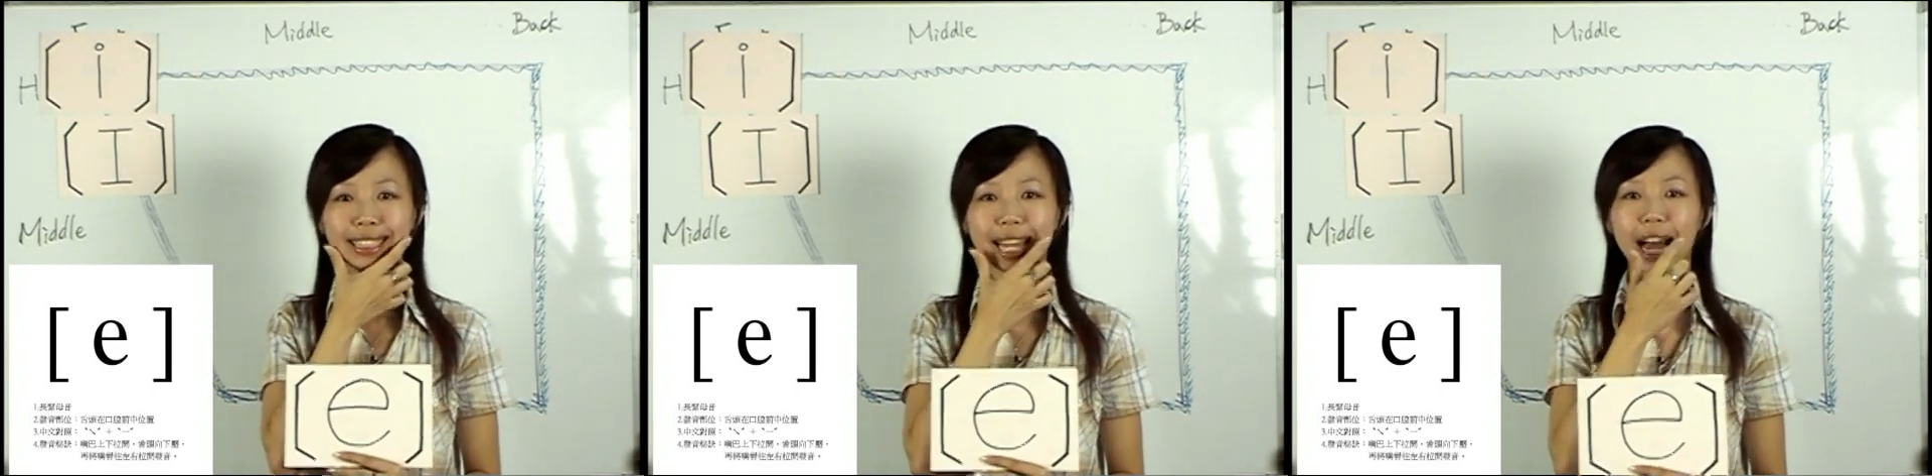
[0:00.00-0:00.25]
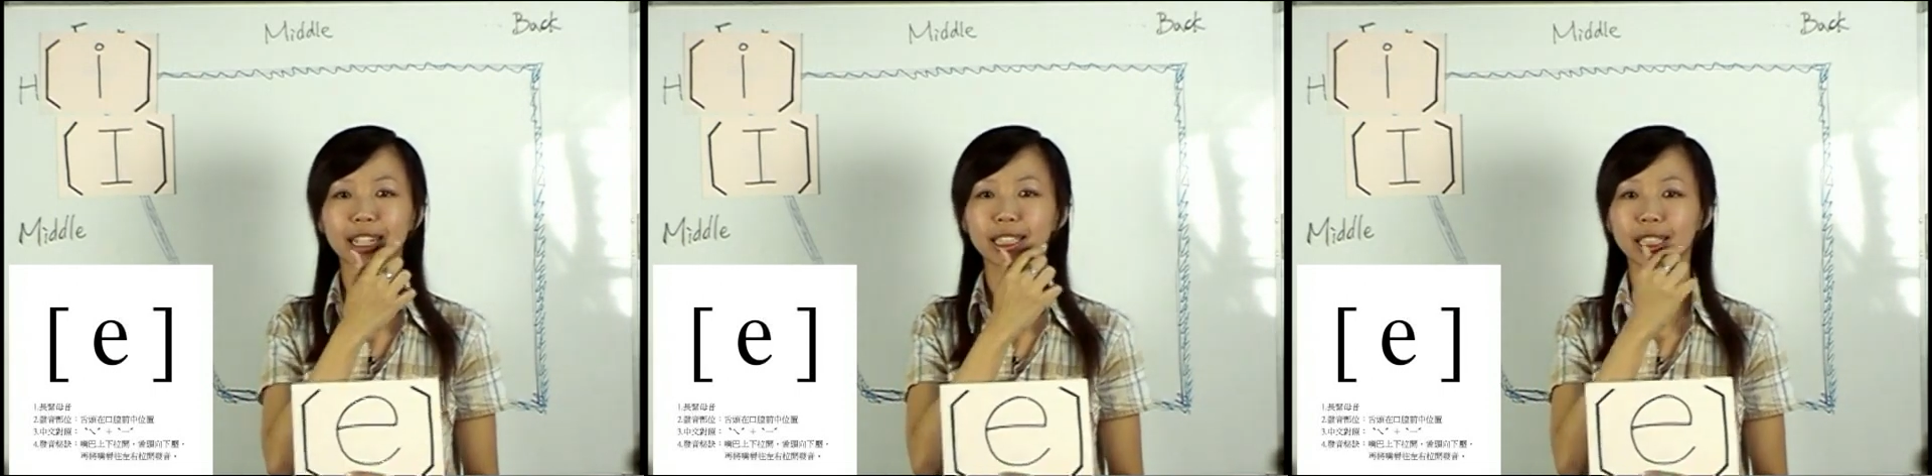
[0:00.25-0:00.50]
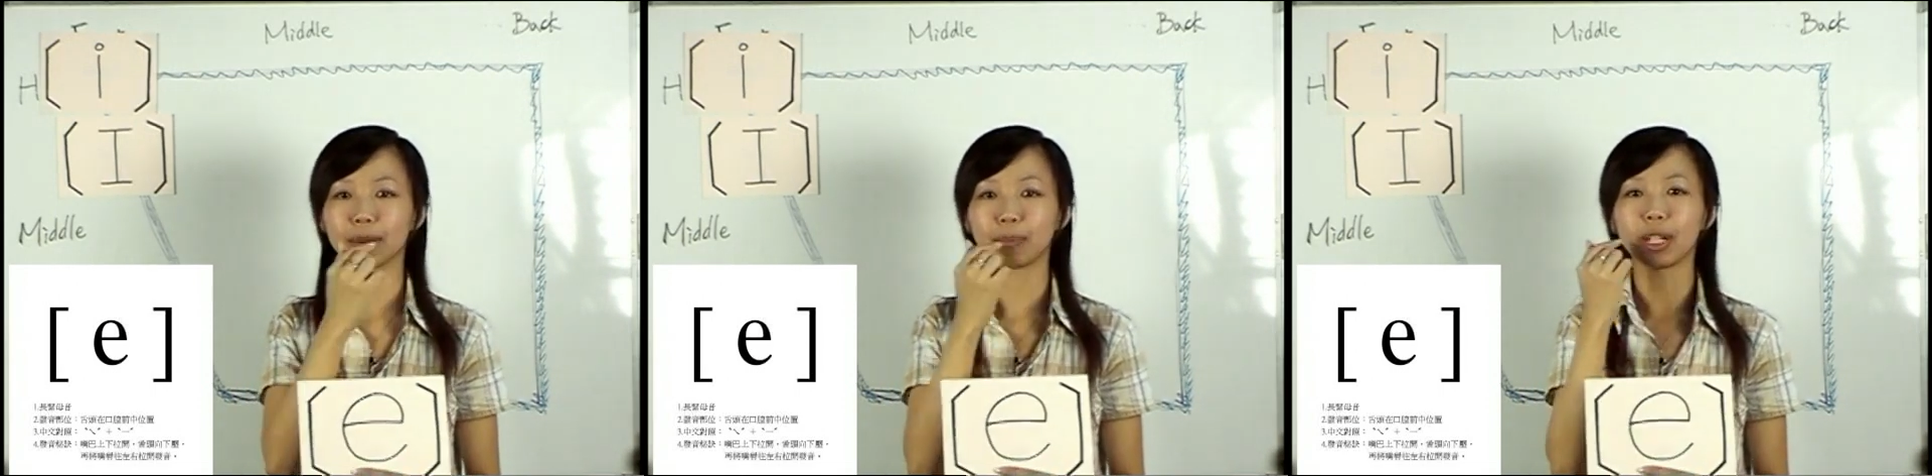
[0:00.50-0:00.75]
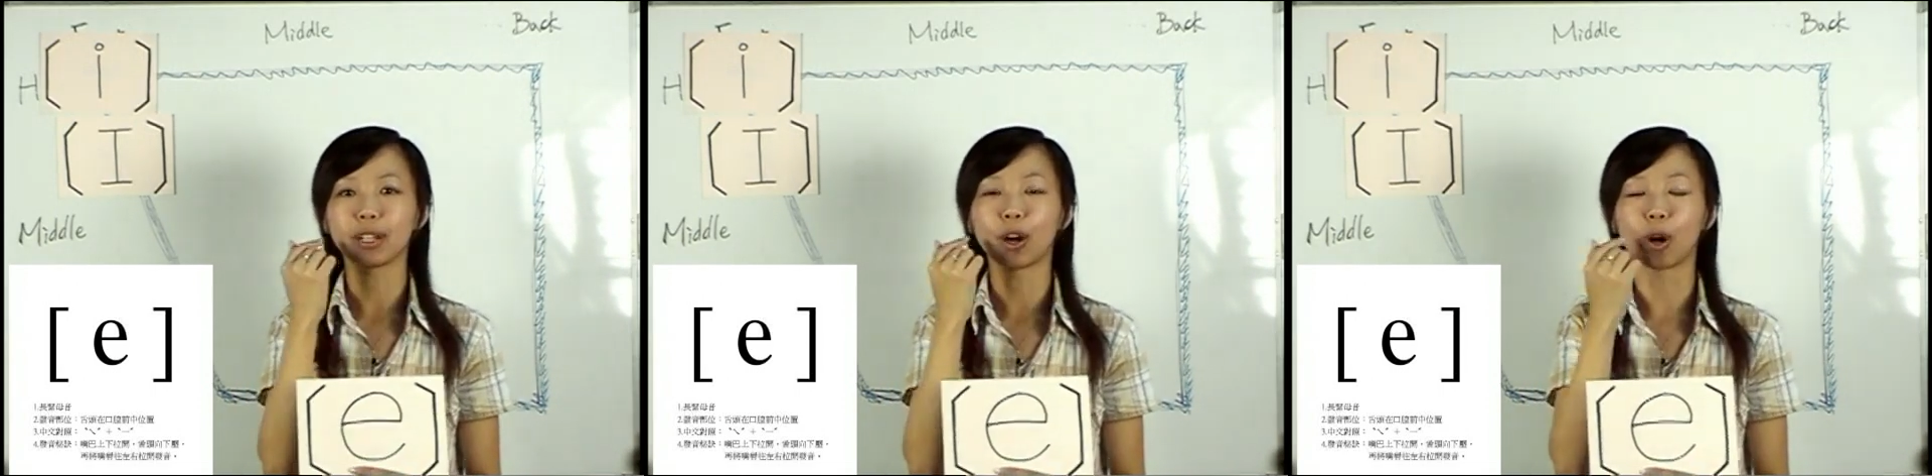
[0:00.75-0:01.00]
牙齿
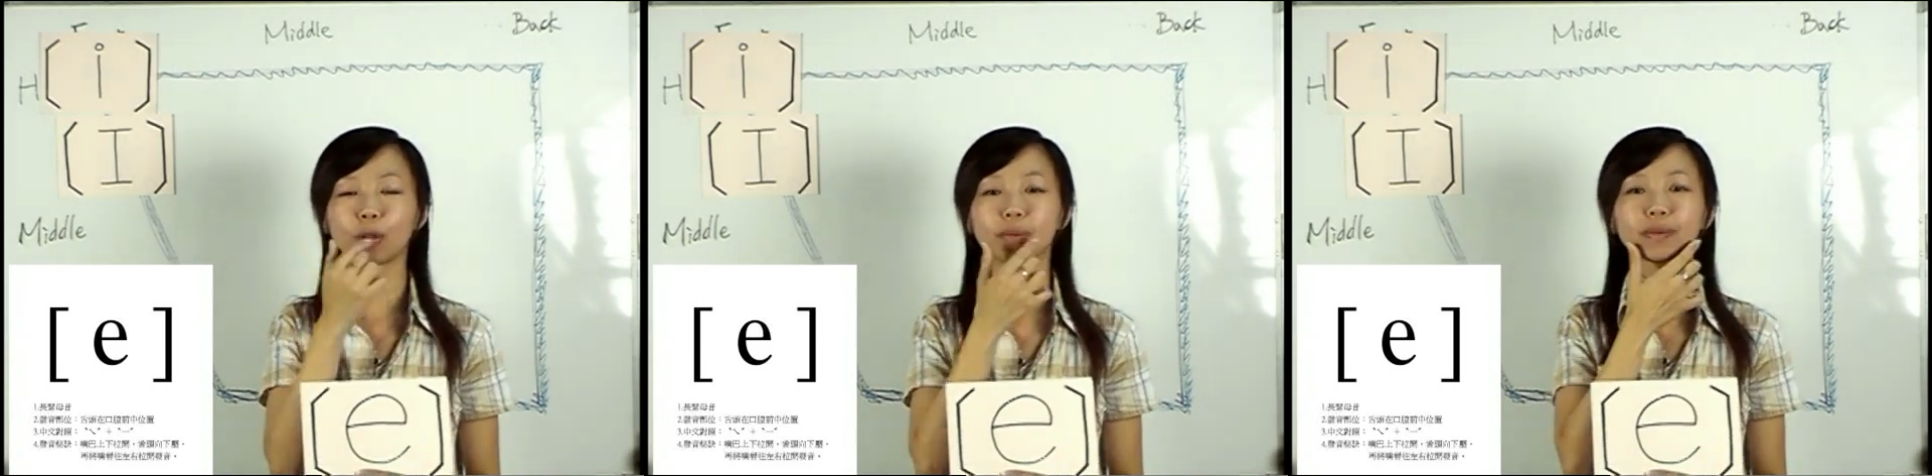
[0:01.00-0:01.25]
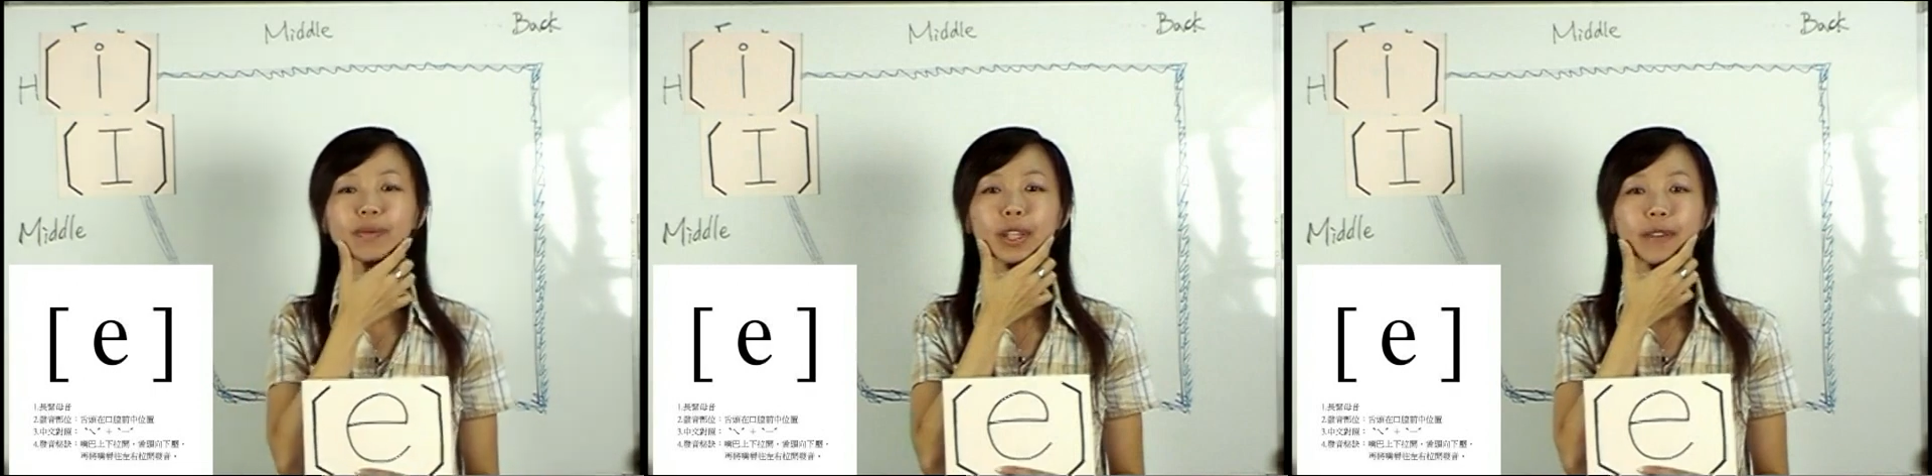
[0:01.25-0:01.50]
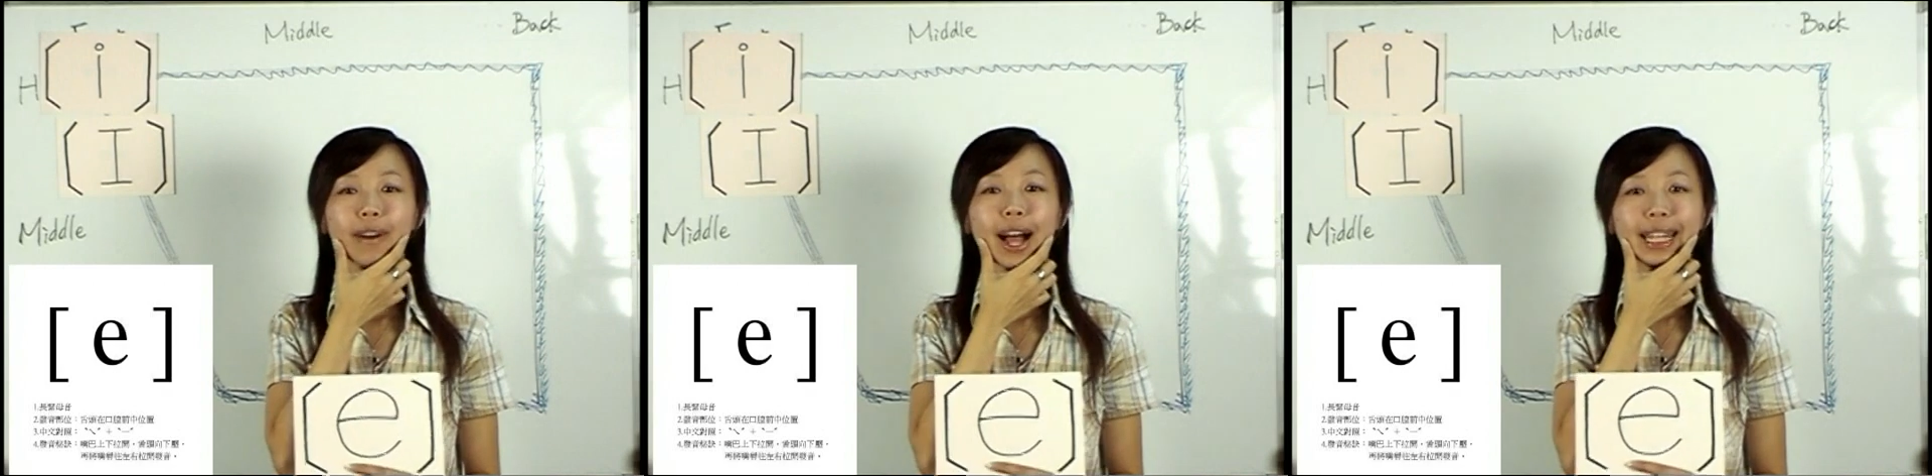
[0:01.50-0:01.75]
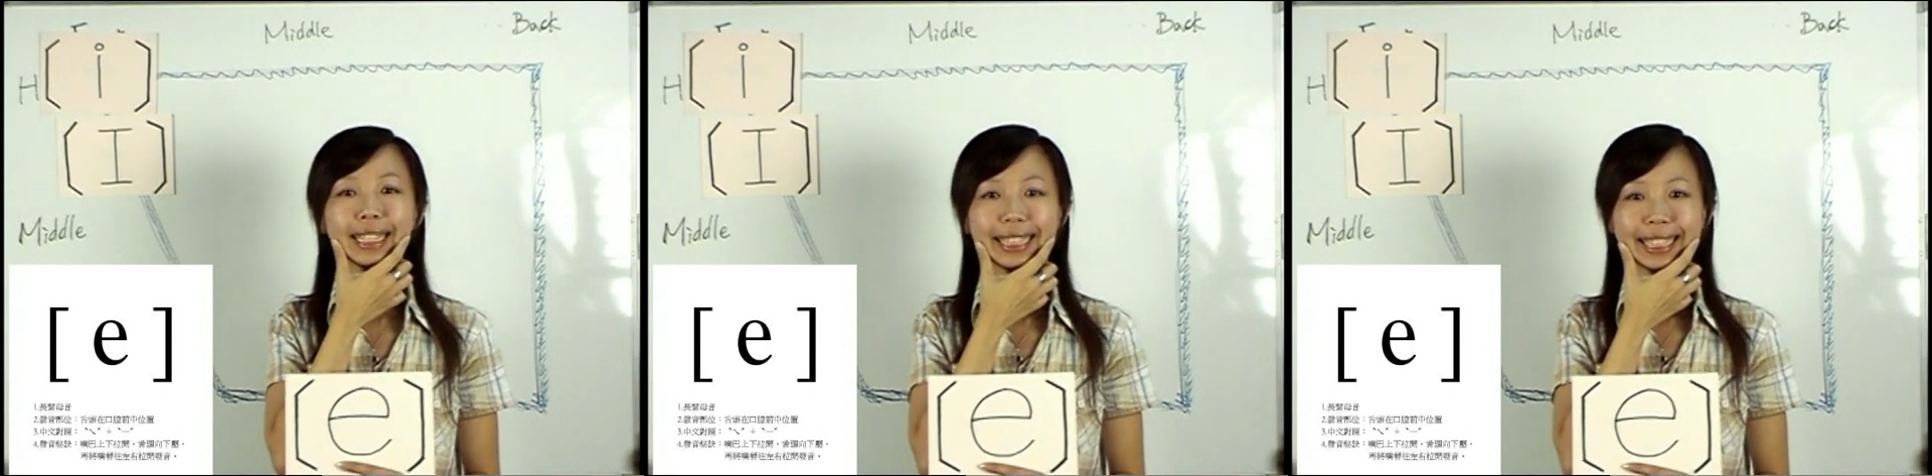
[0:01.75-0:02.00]
并拢，发